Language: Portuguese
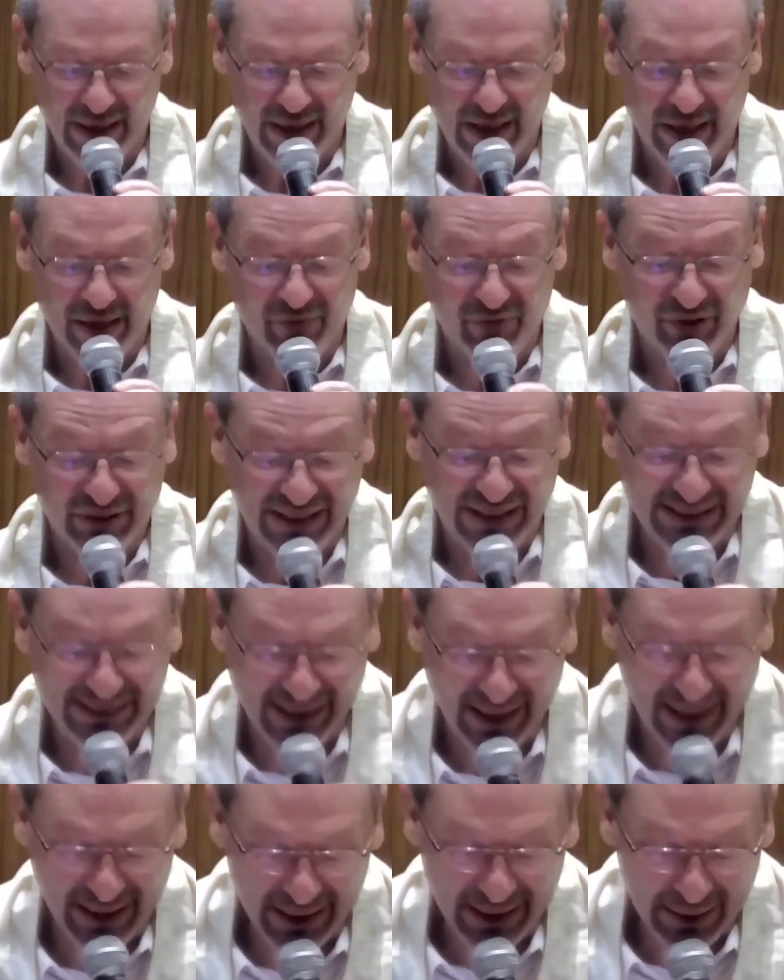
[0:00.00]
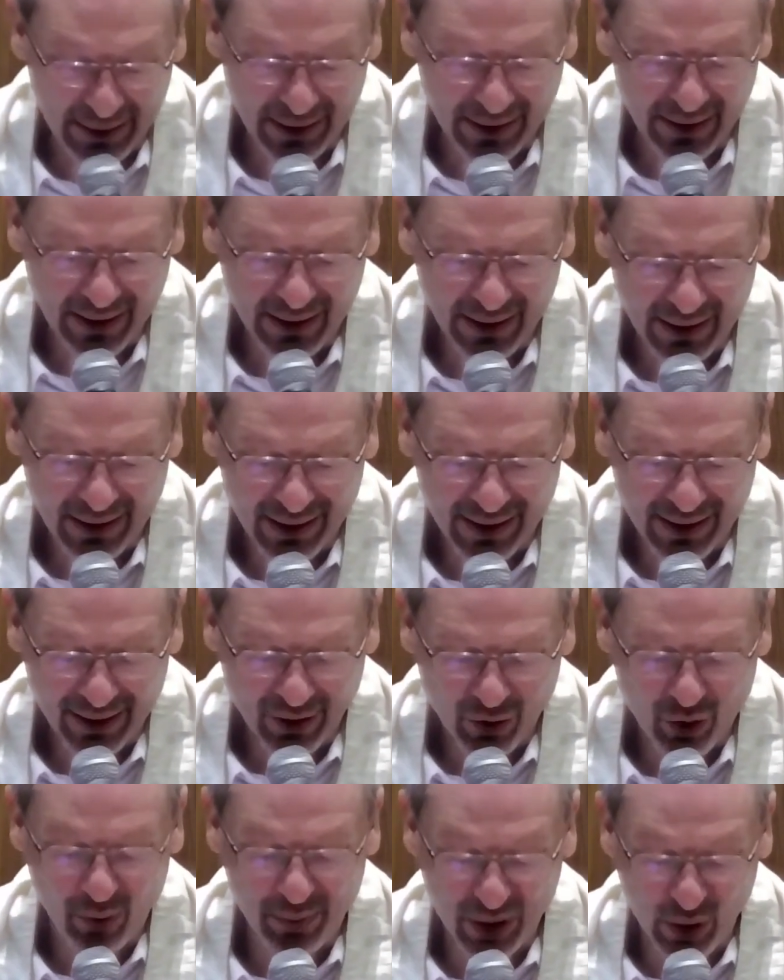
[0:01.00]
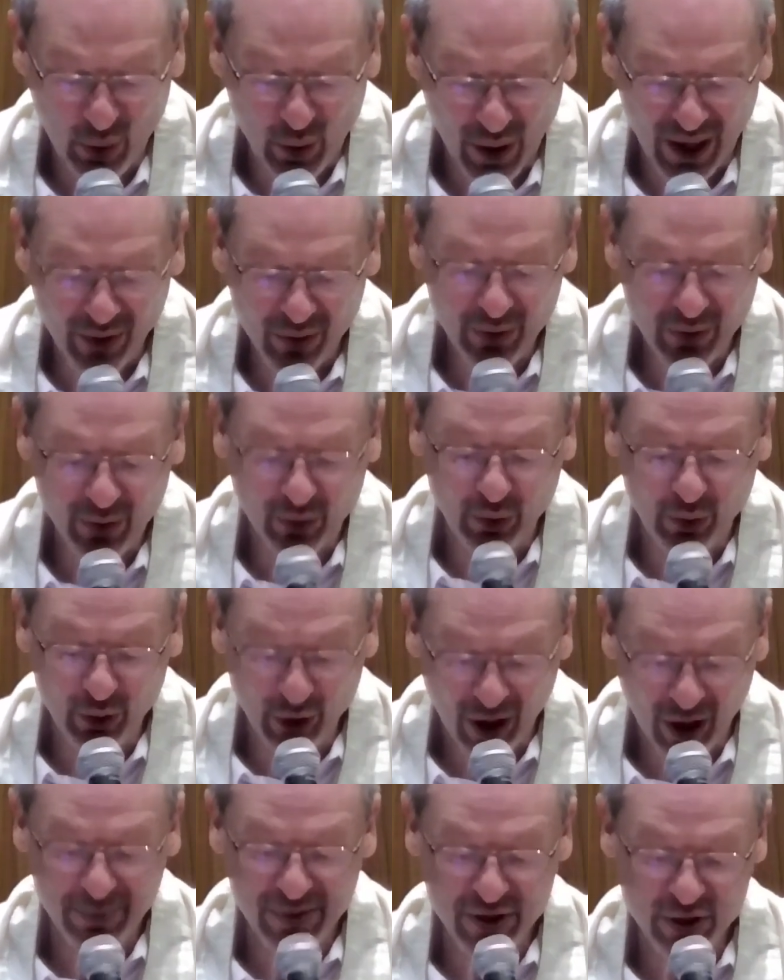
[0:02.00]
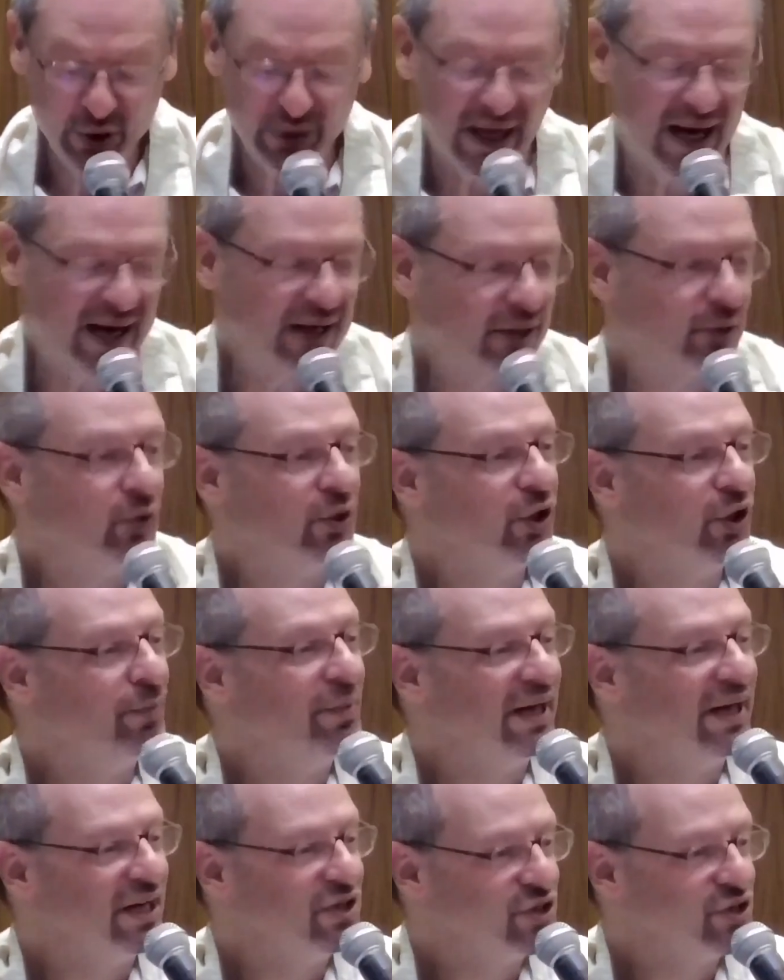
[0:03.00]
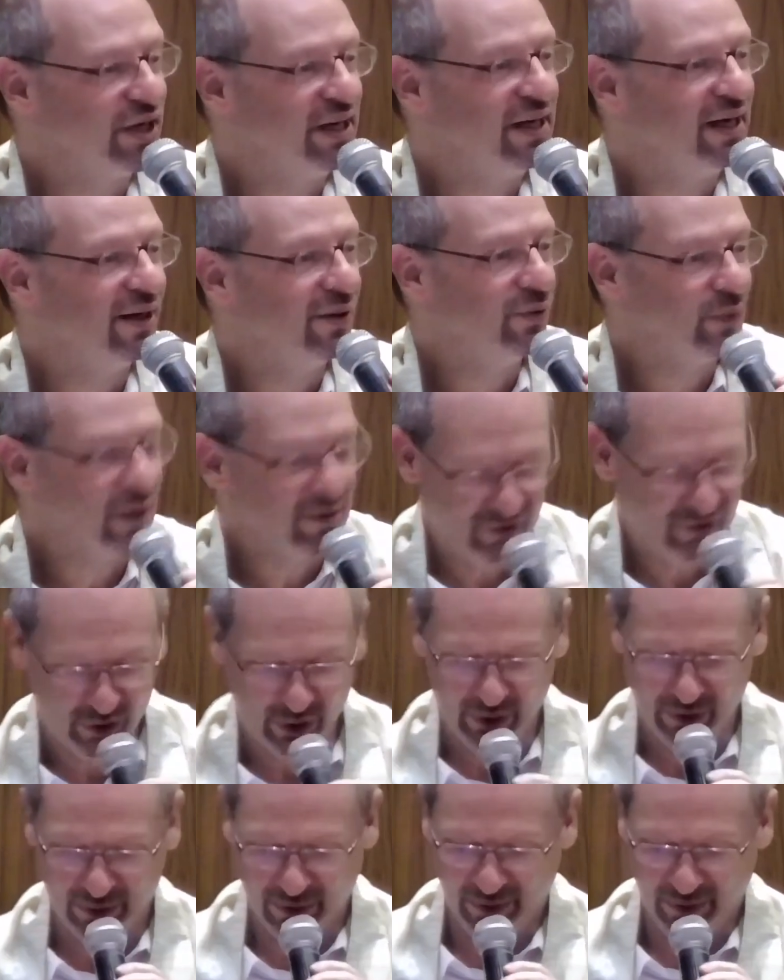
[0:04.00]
Vocês têm como igual o nome judaico que homenageia um avô.